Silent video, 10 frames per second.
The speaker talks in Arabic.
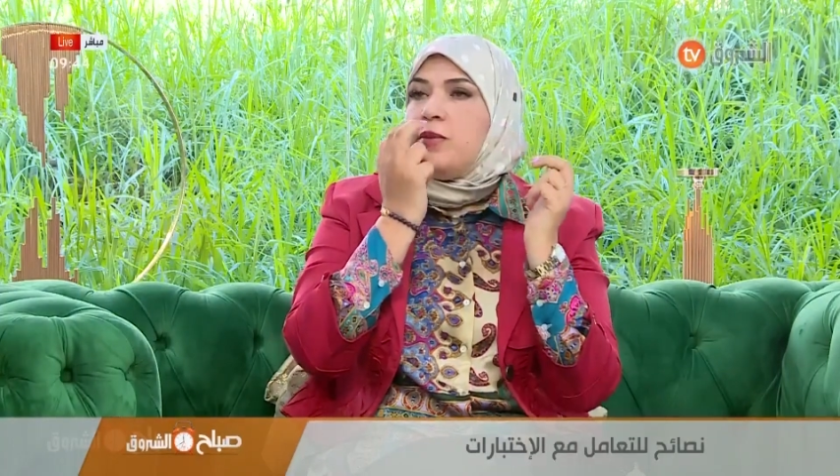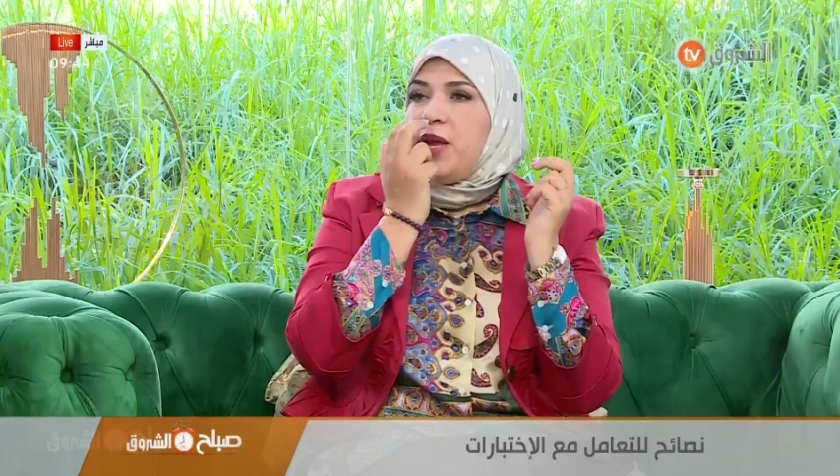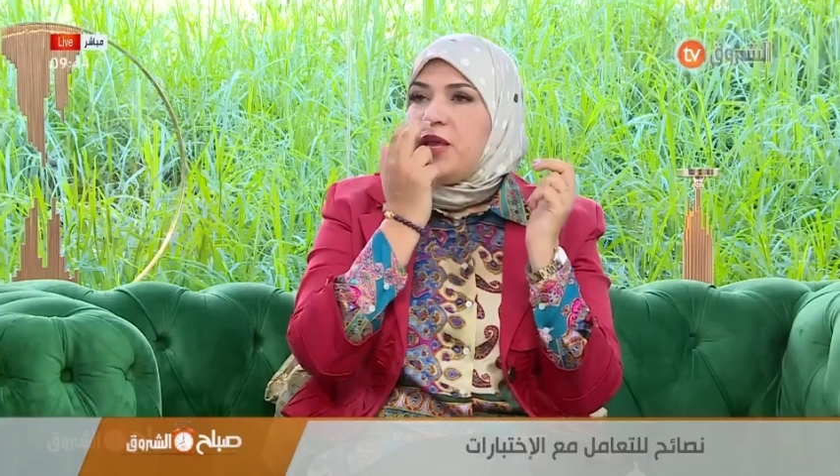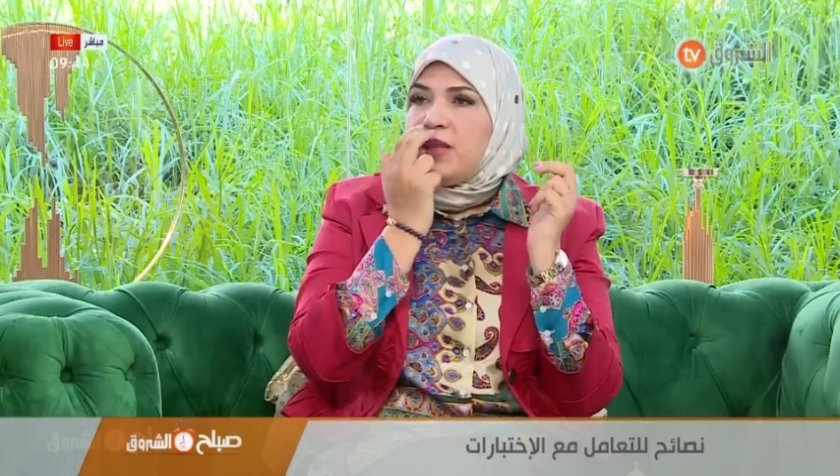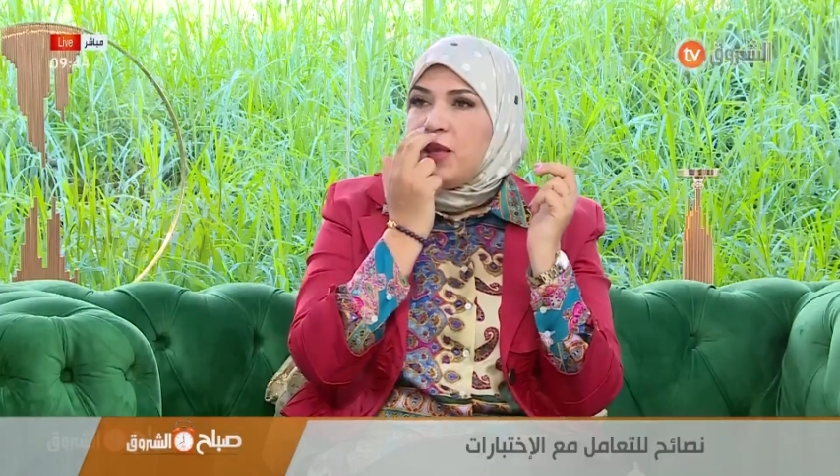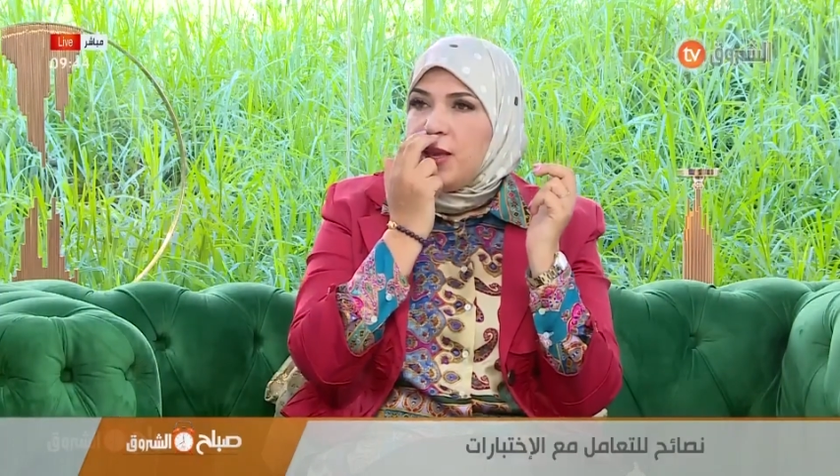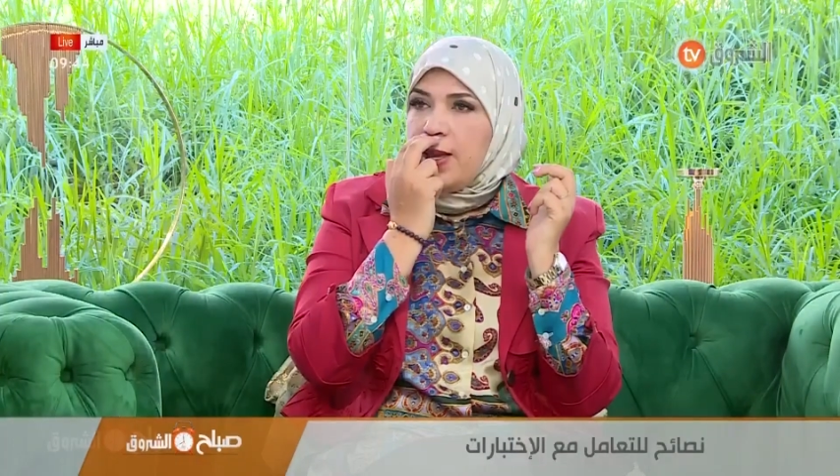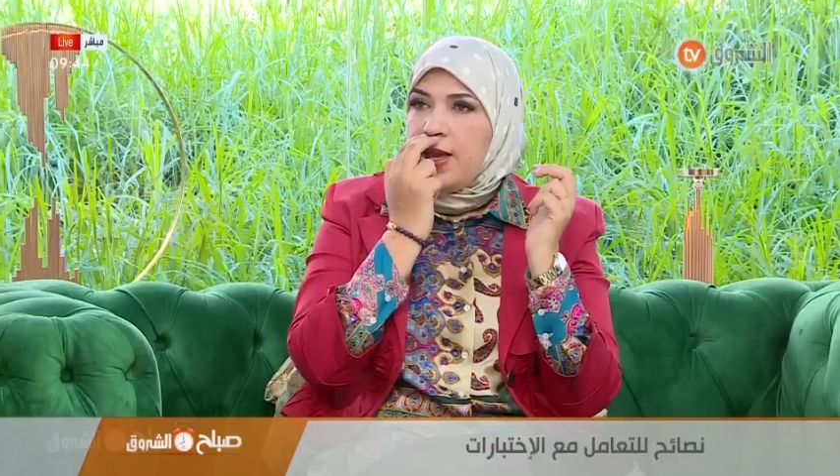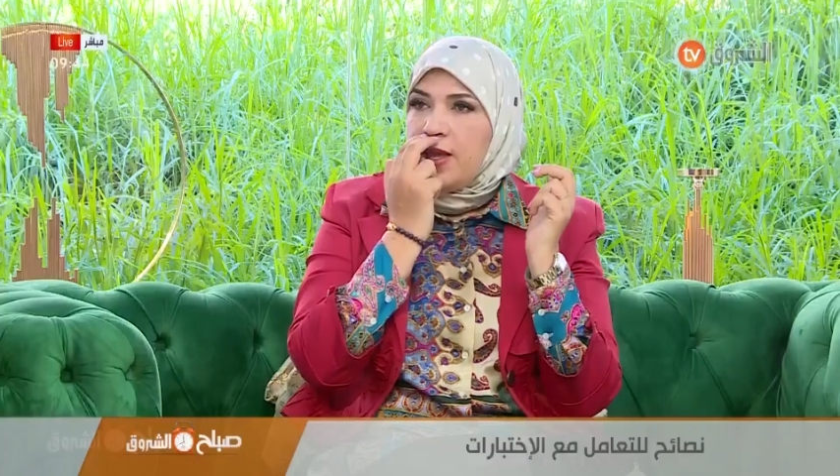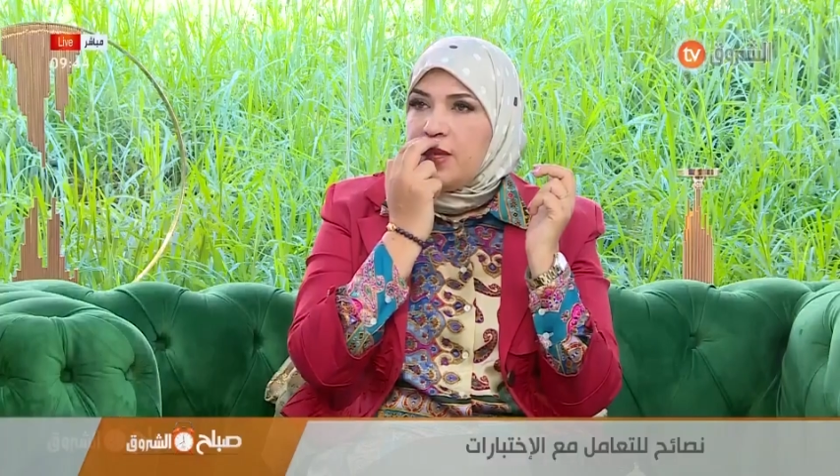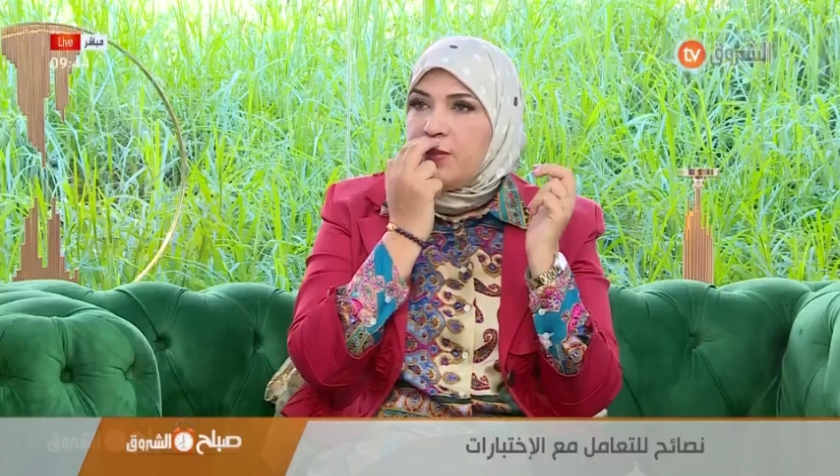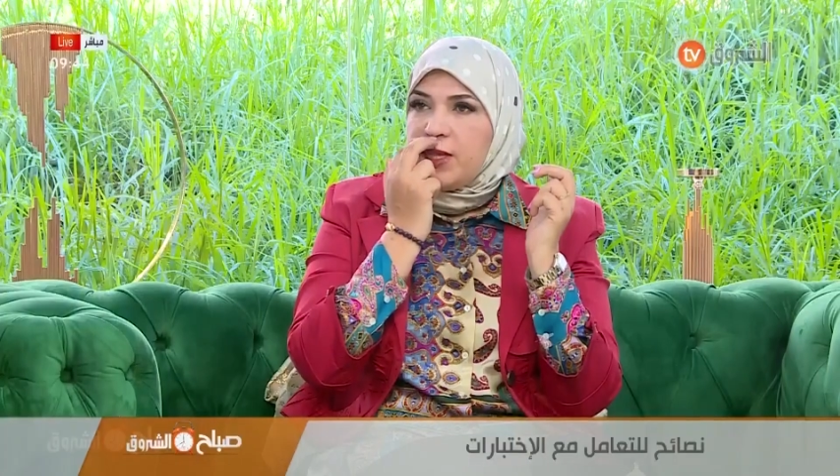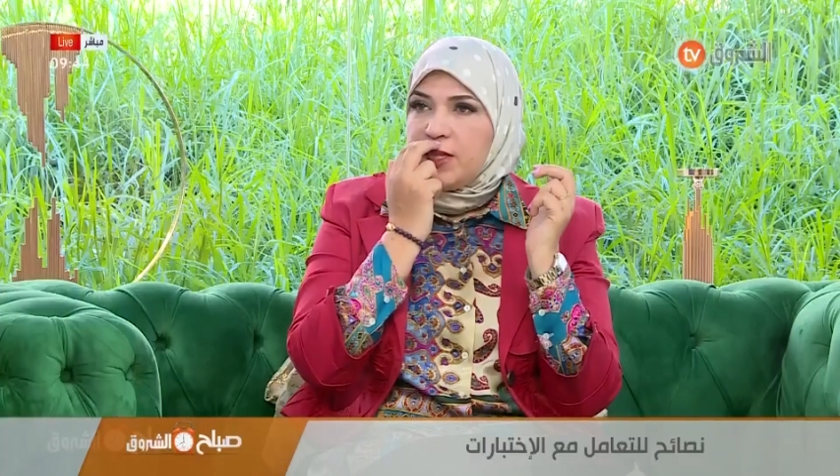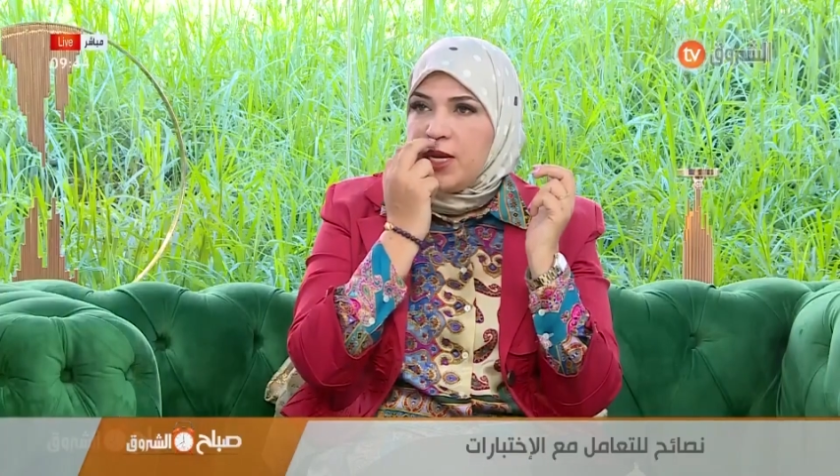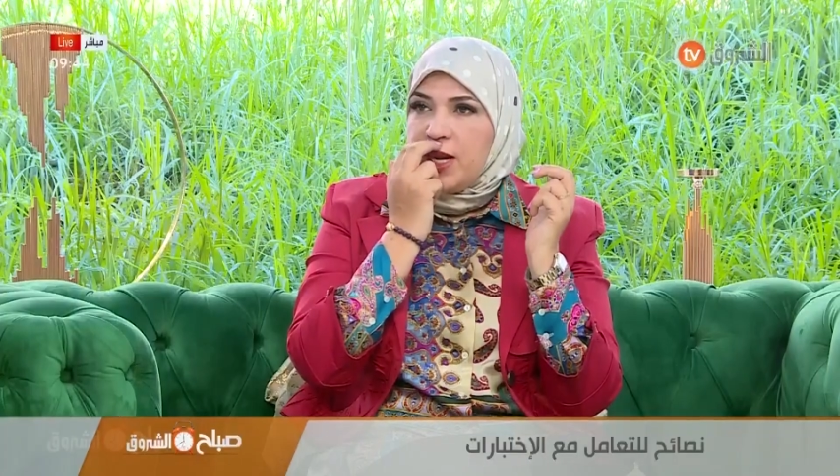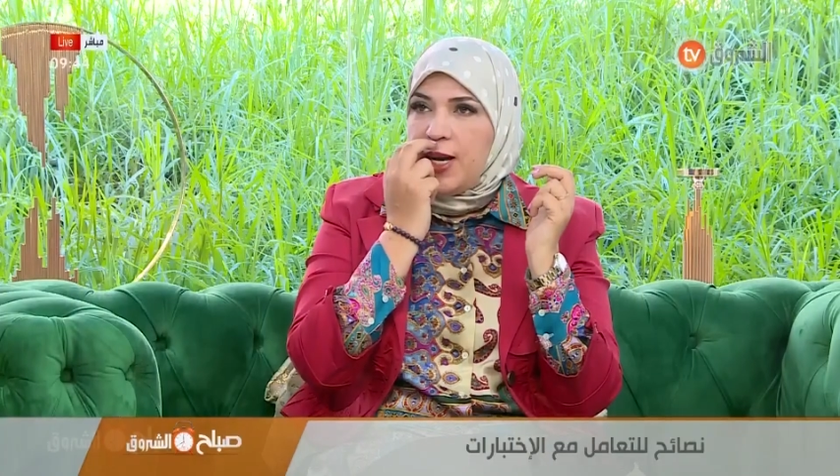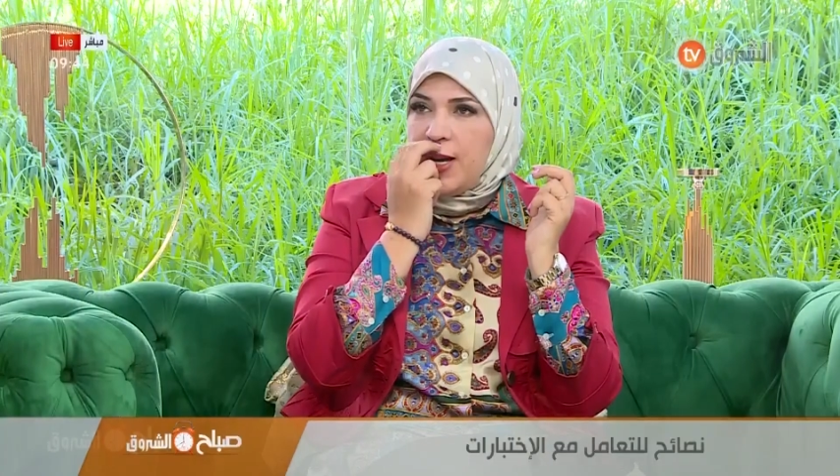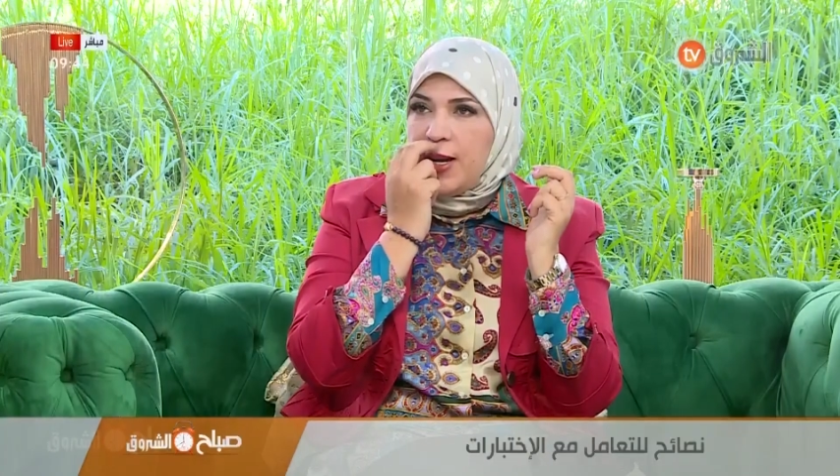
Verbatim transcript: بعد هذه المنطقه